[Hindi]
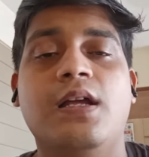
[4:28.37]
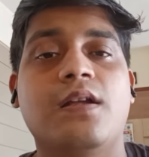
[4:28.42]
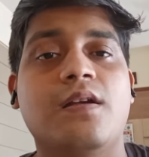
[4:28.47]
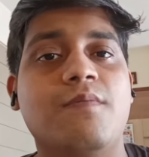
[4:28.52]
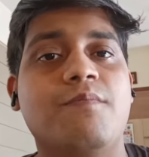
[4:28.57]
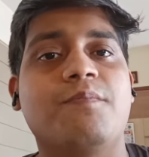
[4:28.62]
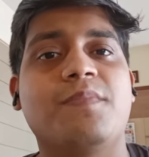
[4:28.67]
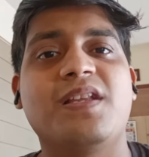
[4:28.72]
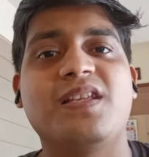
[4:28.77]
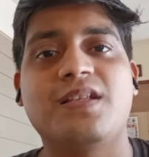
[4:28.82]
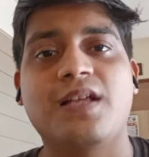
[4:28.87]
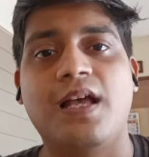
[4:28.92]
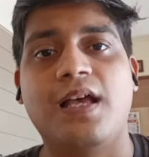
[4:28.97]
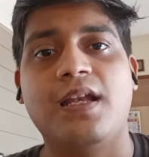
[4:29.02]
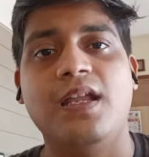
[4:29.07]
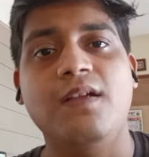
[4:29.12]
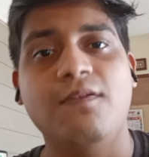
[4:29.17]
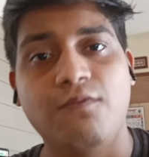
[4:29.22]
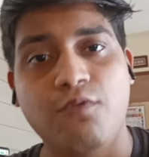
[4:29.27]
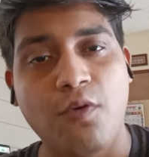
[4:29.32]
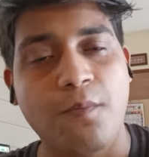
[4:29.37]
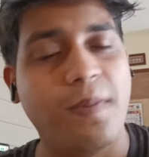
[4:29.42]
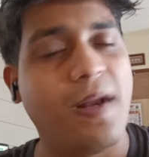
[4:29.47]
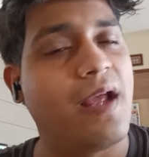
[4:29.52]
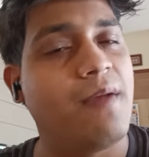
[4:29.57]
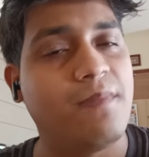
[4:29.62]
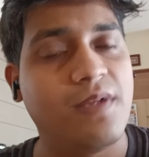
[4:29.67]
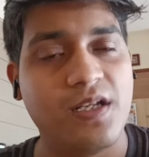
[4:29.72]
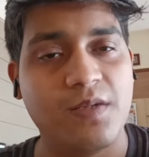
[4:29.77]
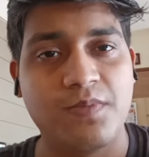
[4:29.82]
कंपनीज हायरिंग वो
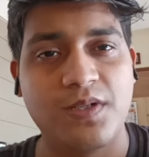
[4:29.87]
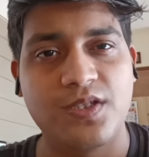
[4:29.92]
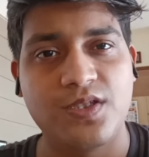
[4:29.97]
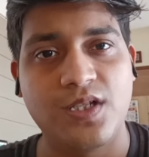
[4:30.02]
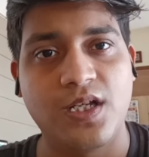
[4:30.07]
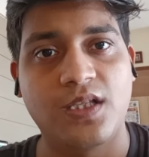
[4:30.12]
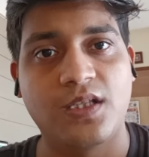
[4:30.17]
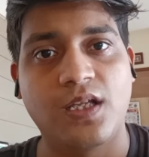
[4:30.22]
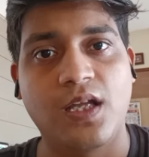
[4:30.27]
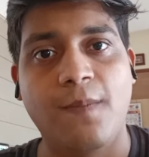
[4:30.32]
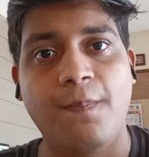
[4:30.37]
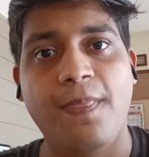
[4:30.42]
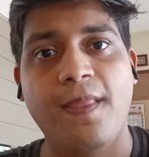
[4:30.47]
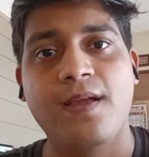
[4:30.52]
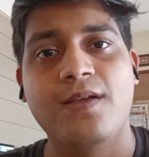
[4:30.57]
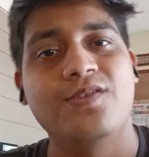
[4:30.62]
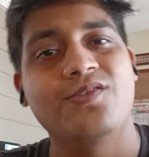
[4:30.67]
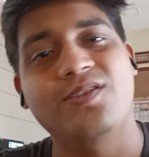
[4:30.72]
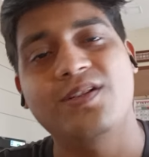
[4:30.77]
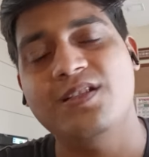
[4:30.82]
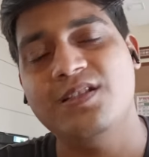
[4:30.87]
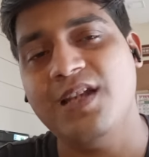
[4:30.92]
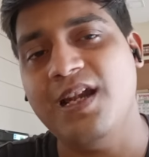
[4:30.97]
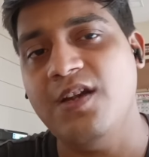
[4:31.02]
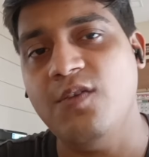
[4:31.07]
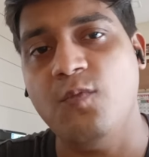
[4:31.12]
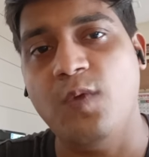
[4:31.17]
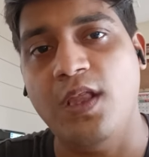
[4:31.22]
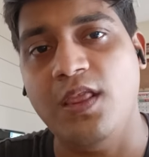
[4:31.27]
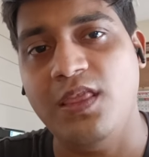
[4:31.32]
प्राइमरी बन जाता है सो
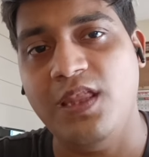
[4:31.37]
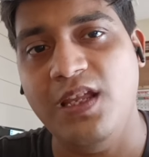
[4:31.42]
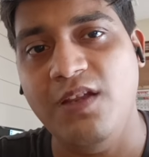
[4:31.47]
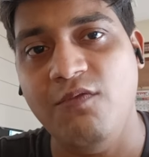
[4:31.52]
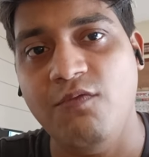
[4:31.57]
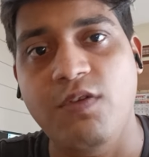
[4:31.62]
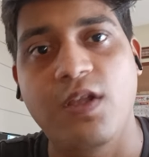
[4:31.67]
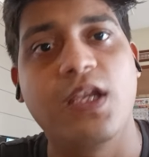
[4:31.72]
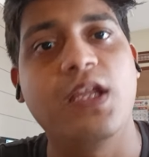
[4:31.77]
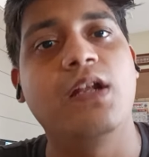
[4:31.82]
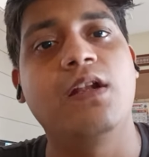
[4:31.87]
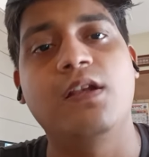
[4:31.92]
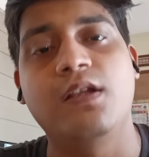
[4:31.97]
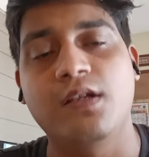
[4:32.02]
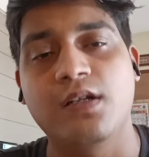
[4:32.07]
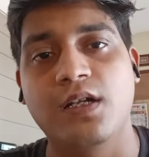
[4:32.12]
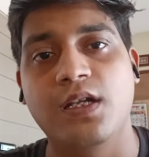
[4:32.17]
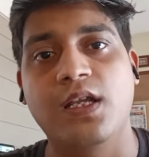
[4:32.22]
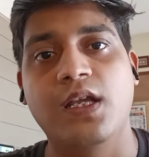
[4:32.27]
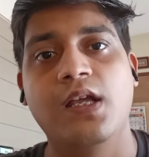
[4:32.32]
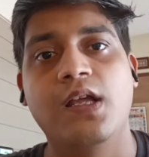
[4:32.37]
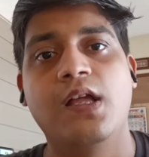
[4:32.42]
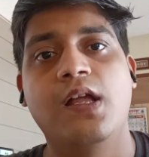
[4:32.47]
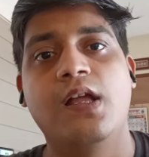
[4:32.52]
अंडरस्टैंड वन थिंग वेरी क्लियरली